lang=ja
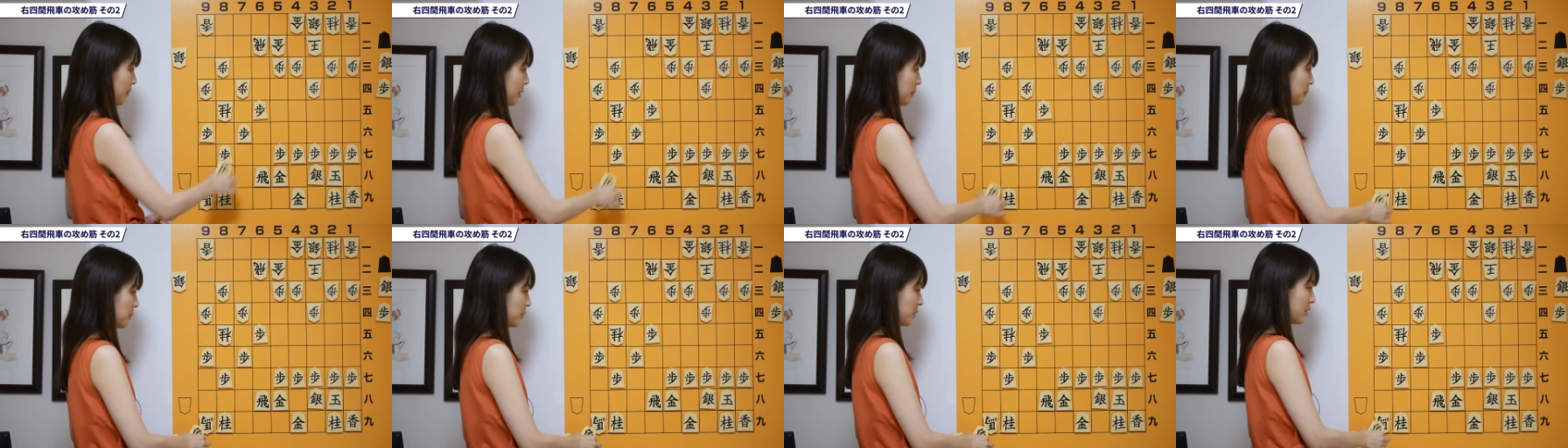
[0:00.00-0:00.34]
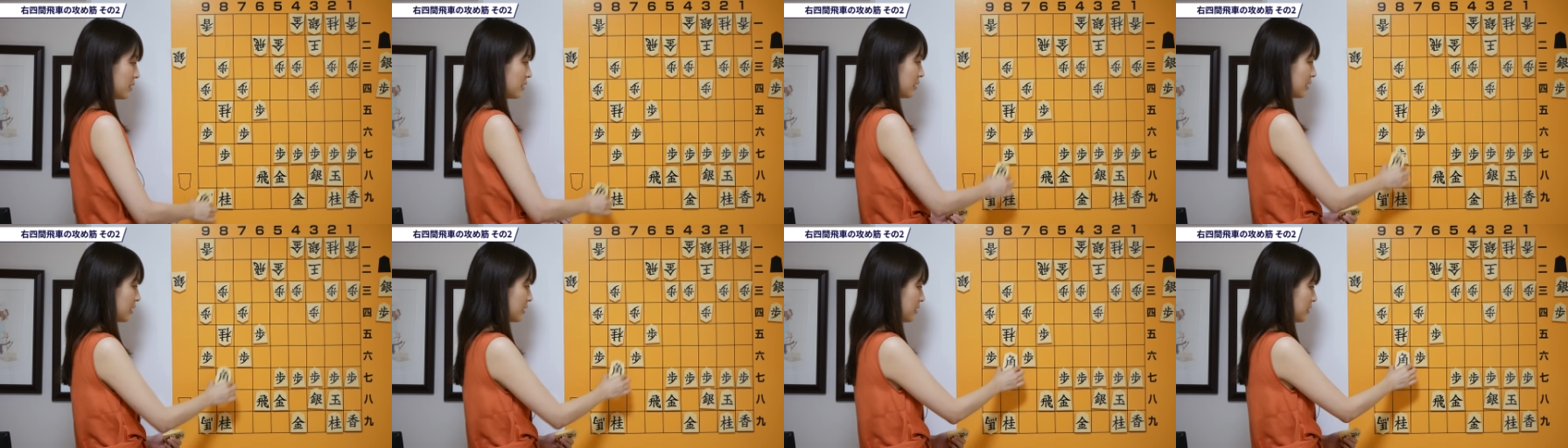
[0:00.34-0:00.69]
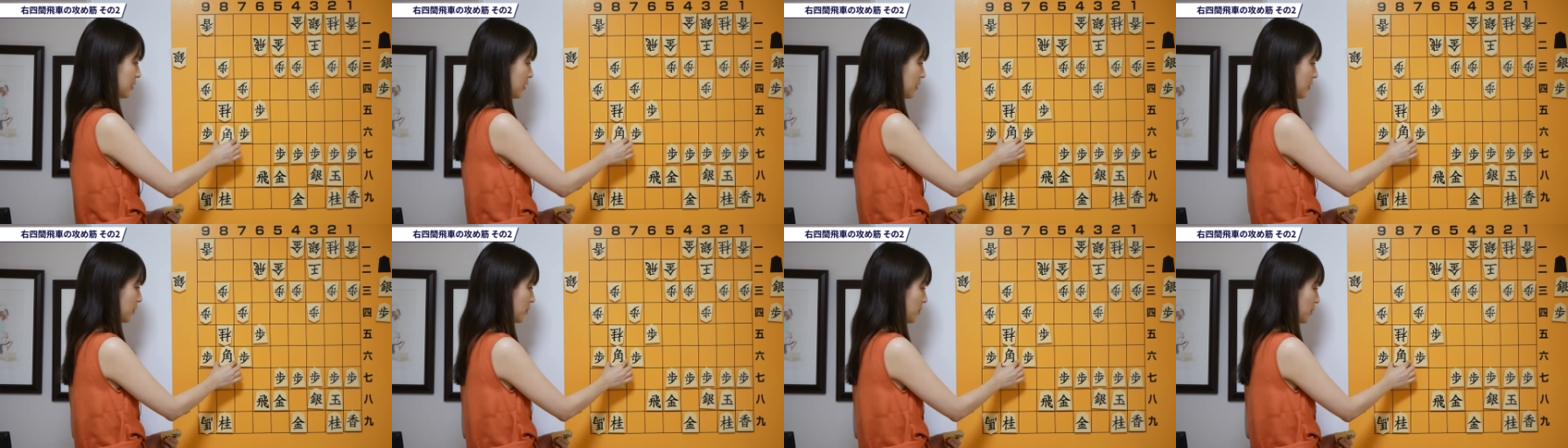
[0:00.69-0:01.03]
守ってたんで
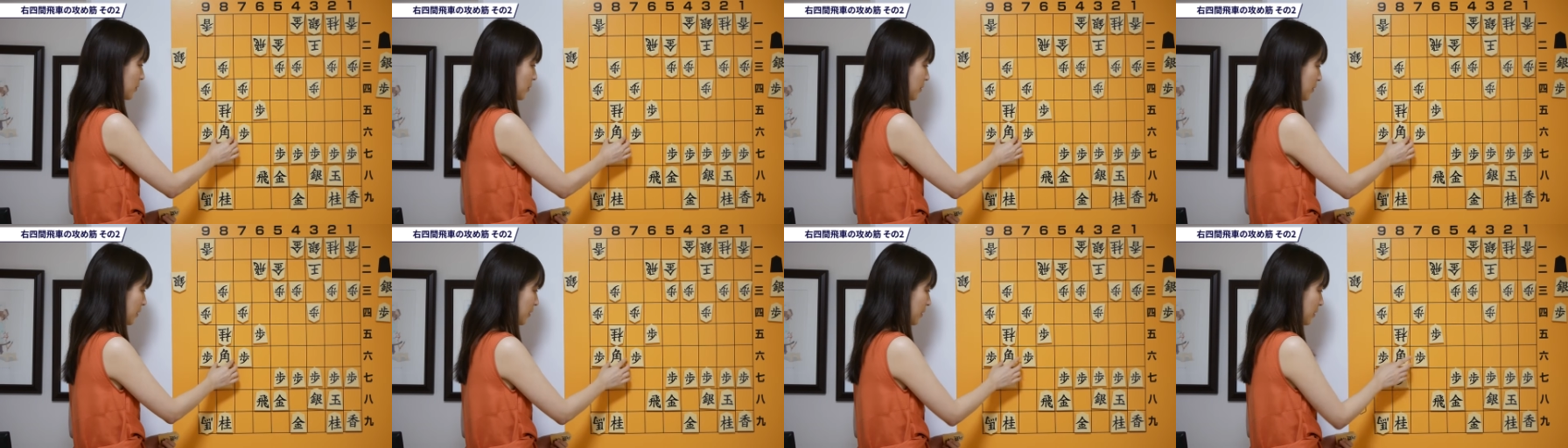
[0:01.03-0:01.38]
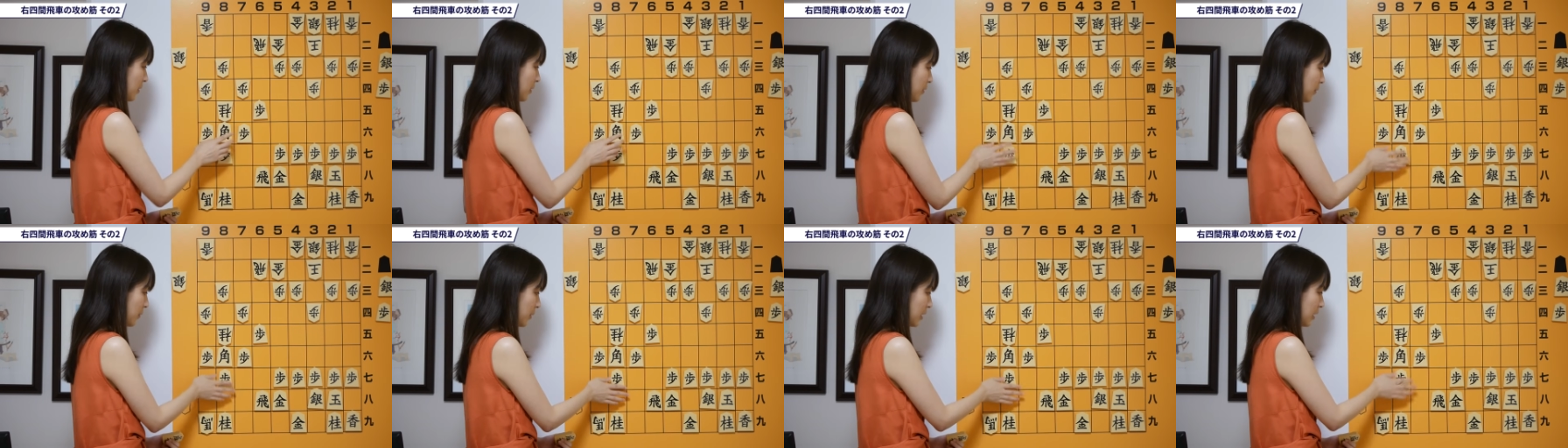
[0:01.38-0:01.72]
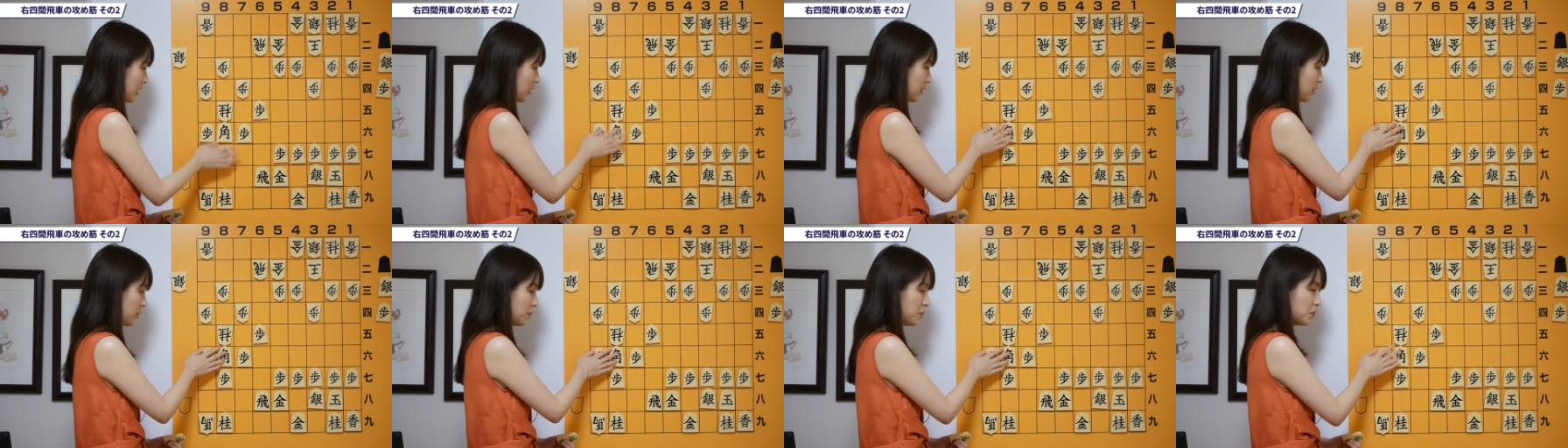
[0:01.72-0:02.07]
すけどこうやっ
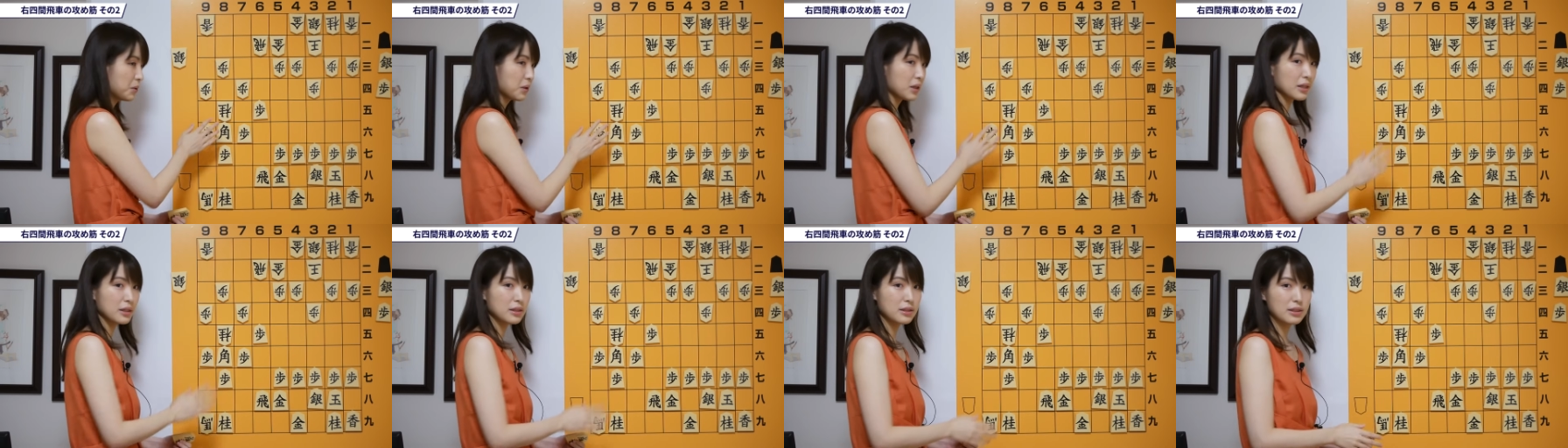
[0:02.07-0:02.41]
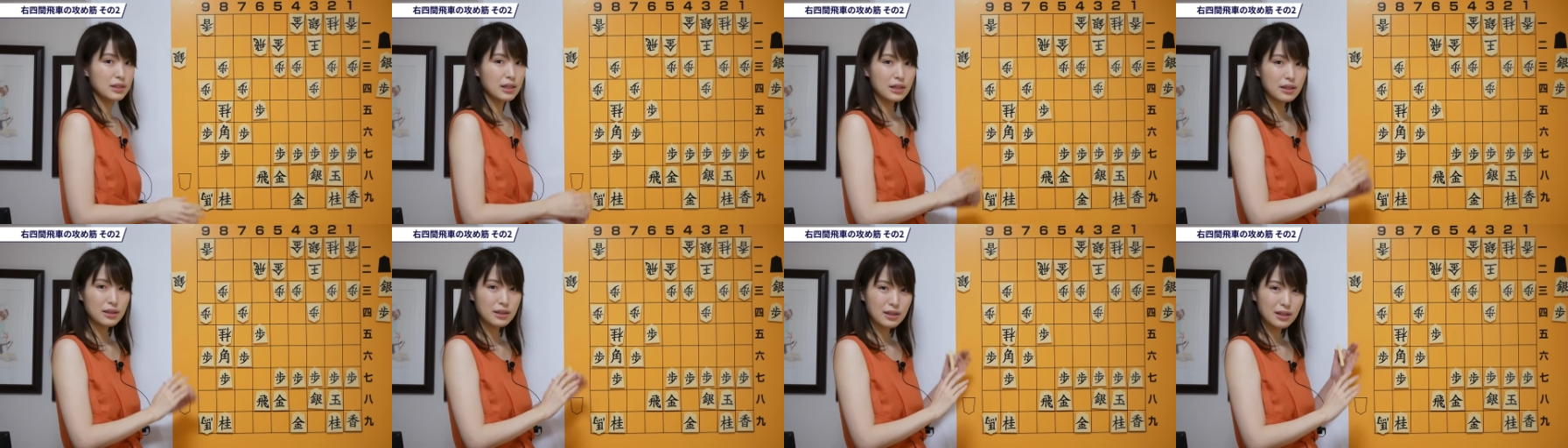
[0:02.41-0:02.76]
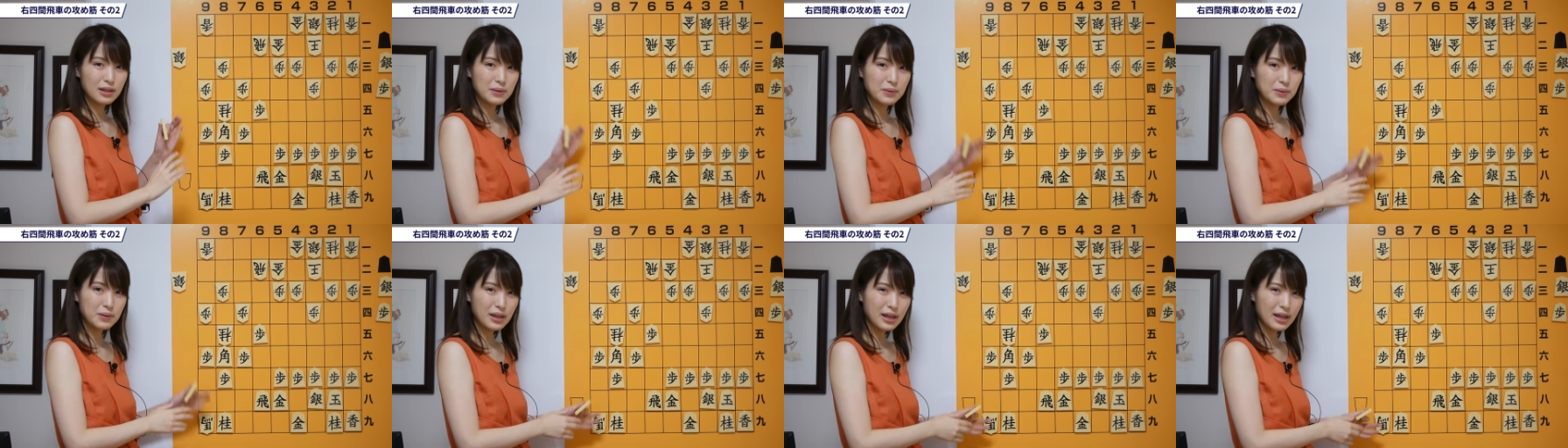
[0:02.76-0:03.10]
て動かしちゃっ
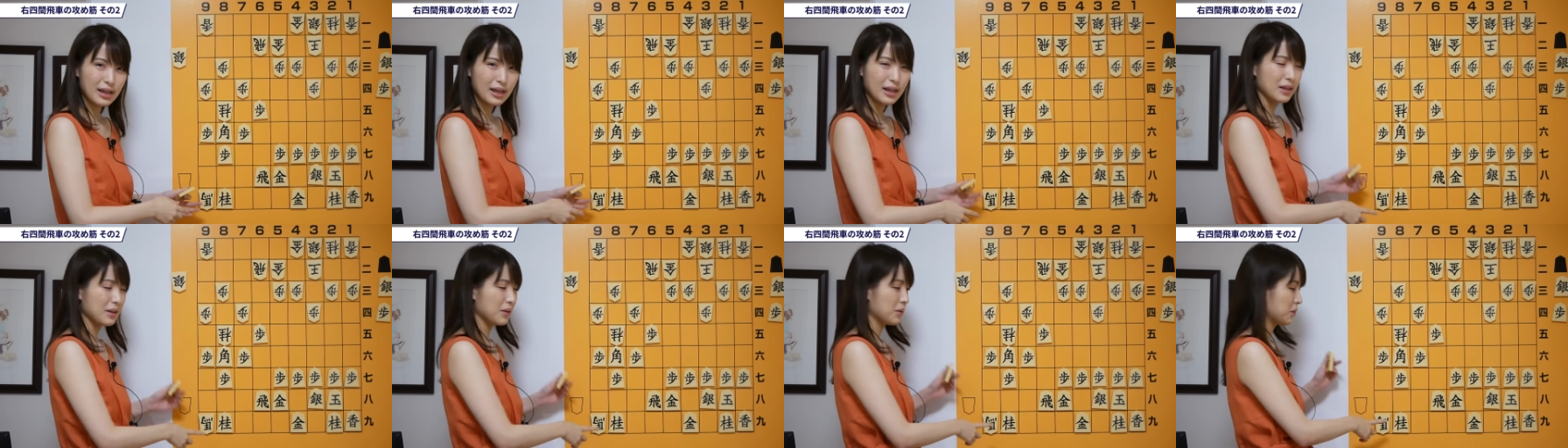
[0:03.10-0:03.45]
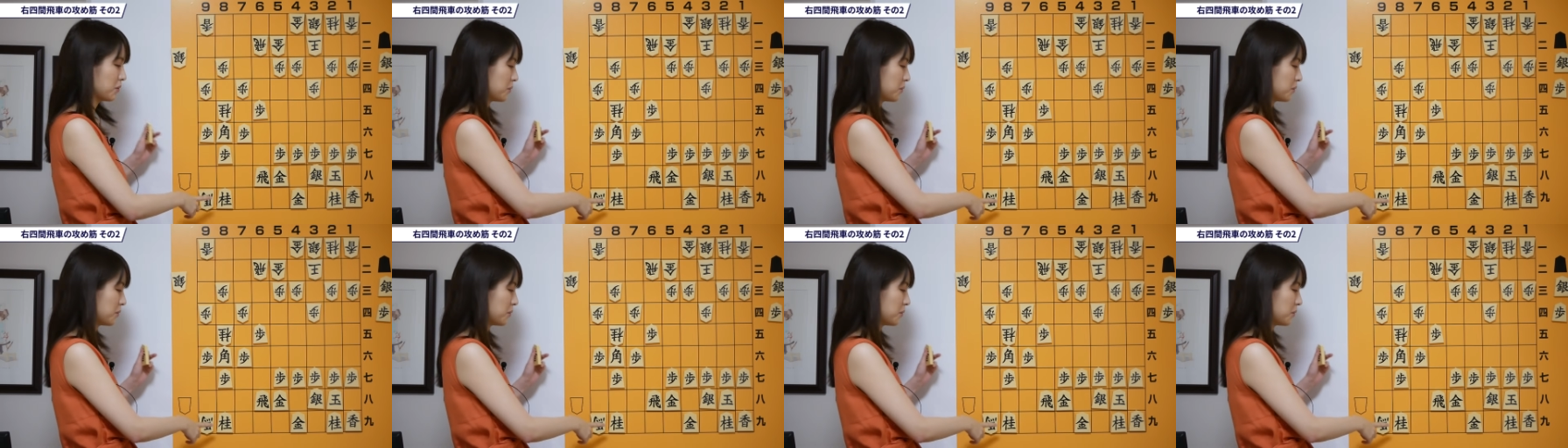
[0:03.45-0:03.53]
たので